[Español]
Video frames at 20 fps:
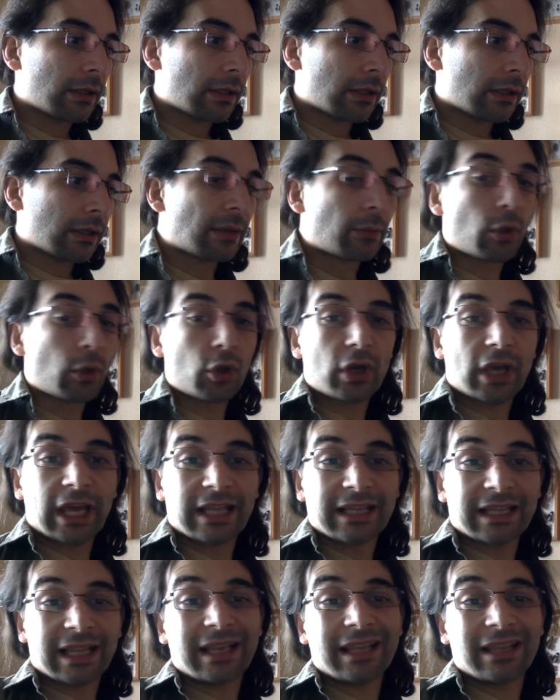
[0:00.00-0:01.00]
De modo que he
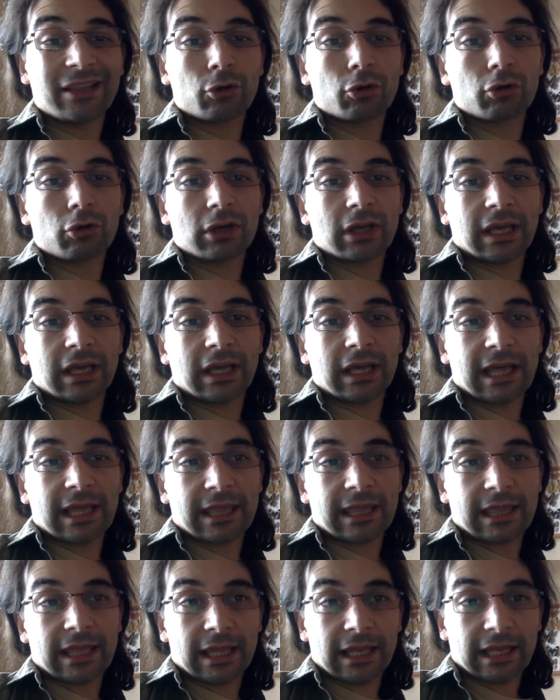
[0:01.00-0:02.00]
tenido que
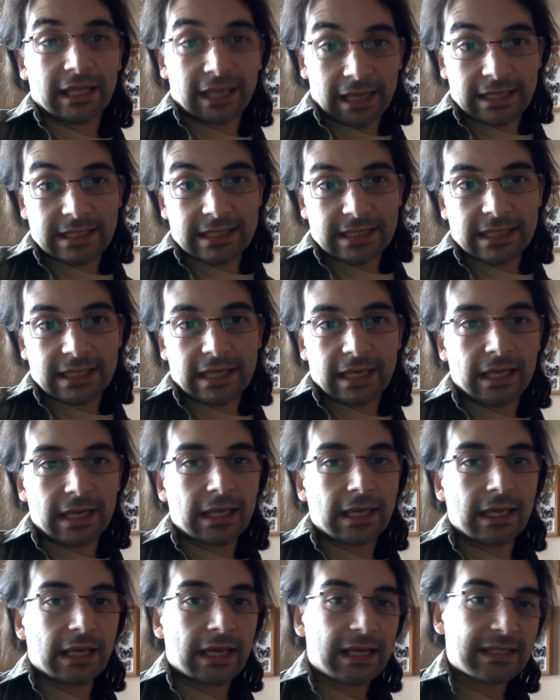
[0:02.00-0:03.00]
hacer
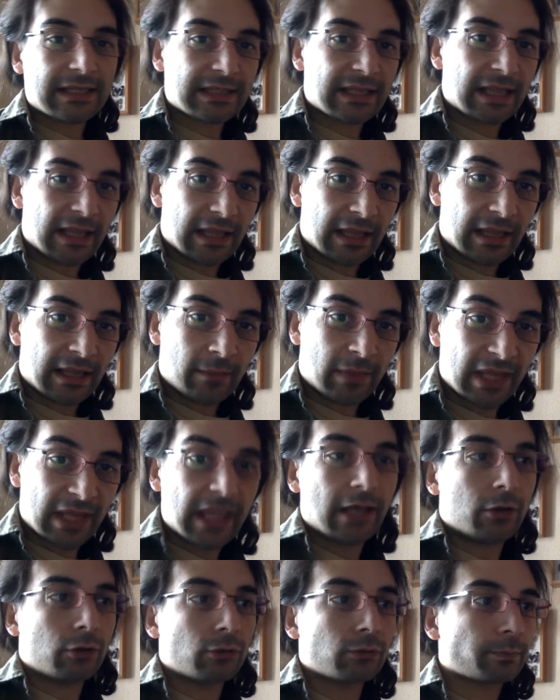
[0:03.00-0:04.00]
este, este
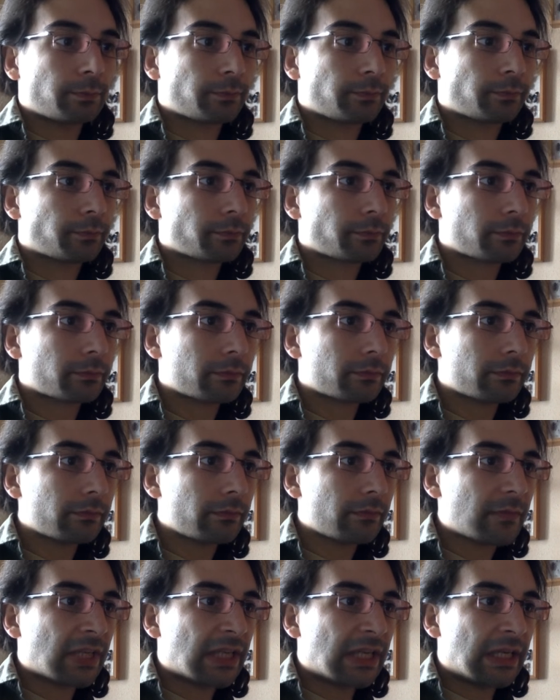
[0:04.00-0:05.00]
vídeo
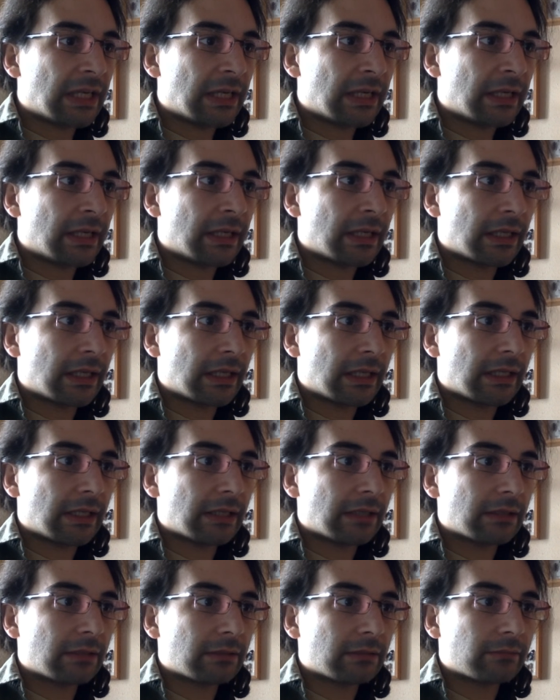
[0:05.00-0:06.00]
eh,
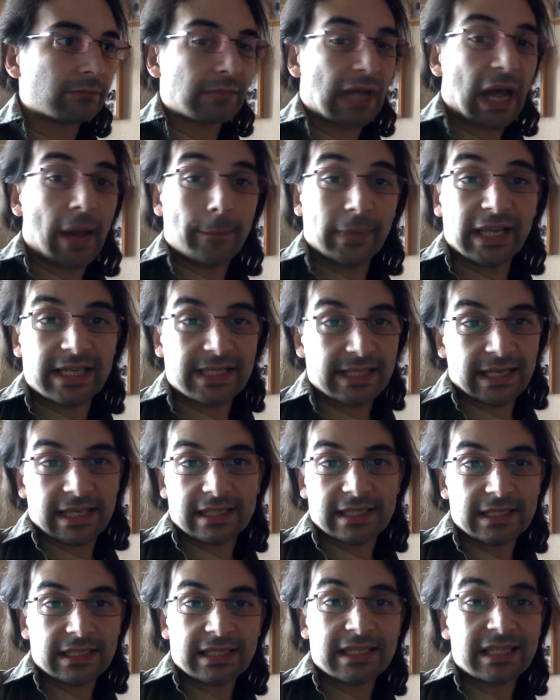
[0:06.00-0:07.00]
a prisas
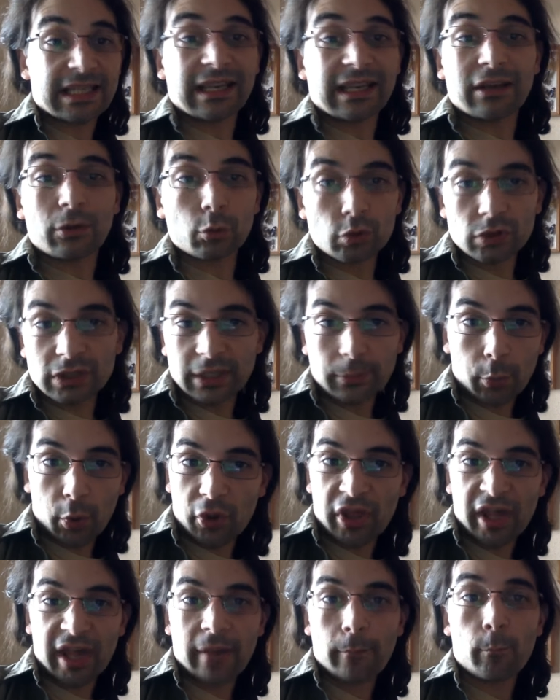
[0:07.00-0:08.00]
y sin ningún tipo
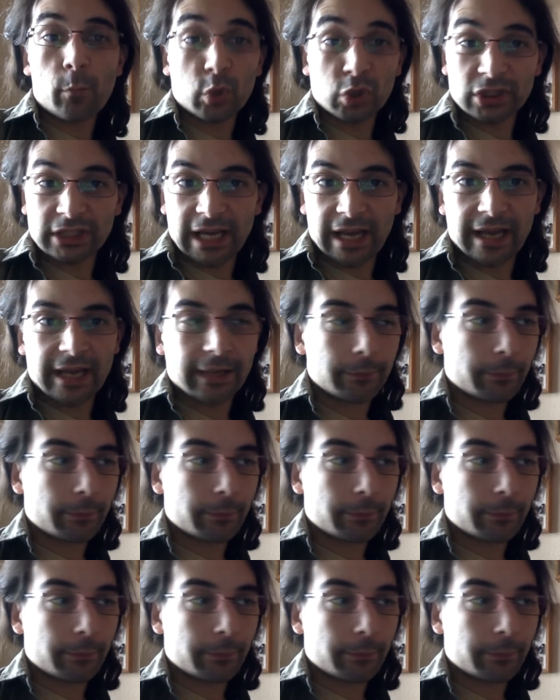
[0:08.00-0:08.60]
de montaje.